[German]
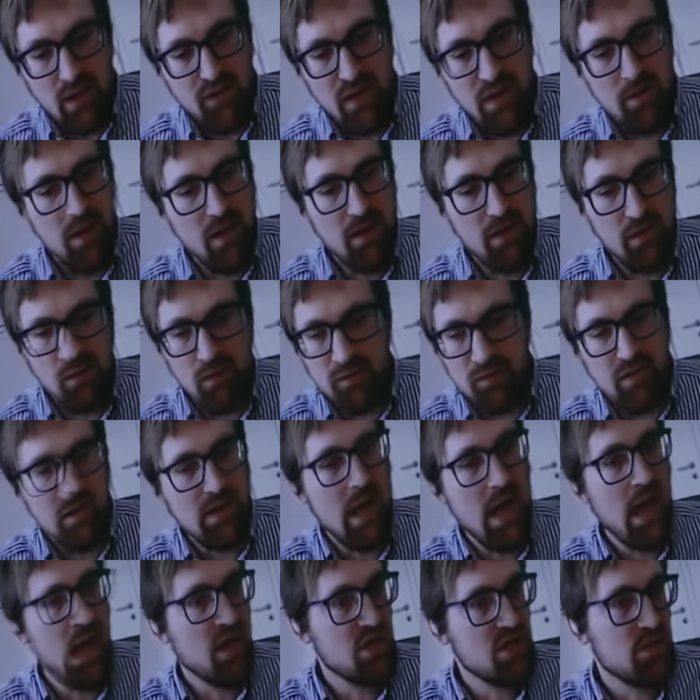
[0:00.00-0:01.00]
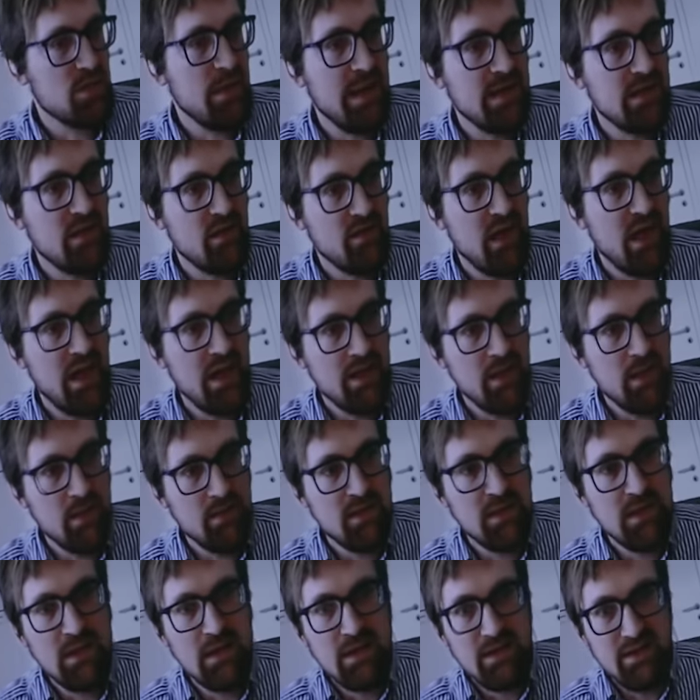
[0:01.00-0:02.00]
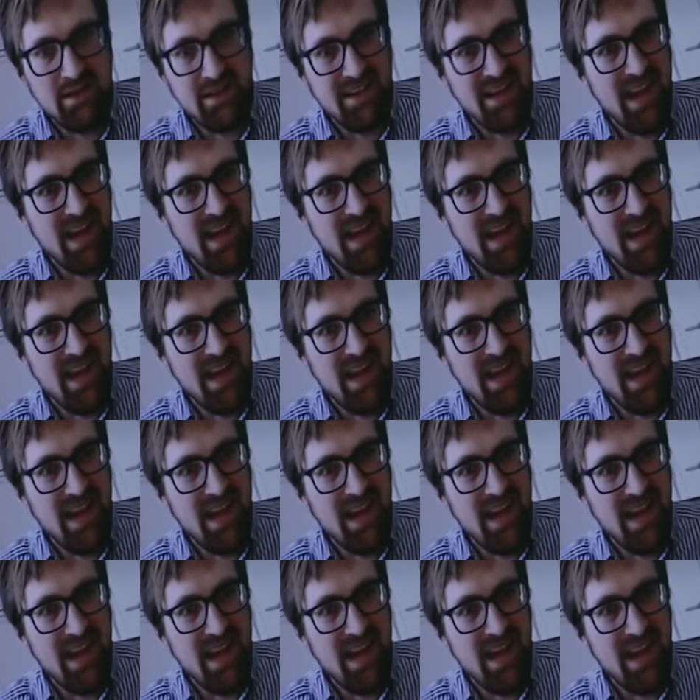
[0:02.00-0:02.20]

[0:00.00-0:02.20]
auf einmal irgendwie Jahre später wahrnimmt,